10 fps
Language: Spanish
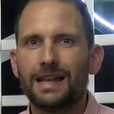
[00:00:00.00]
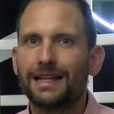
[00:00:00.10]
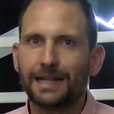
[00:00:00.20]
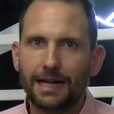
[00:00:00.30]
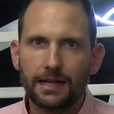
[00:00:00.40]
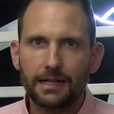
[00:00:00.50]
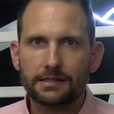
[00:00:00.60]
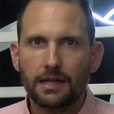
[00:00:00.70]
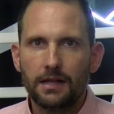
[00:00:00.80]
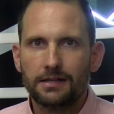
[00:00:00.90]

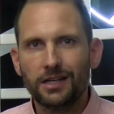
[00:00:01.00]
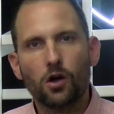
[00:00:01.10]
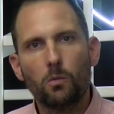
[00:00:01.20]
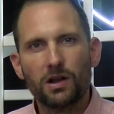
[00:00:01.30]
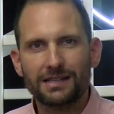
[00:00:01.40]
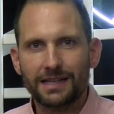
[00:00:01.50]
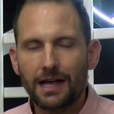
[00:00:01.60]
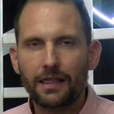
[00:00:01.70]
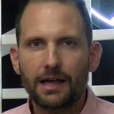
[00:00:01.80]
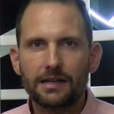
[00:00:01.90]
laterales, sí con buenas
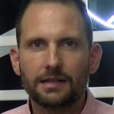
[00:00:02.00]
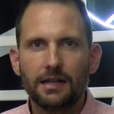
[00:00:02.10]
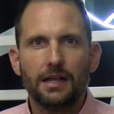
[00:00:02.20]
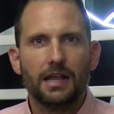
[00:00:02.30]
llegadas.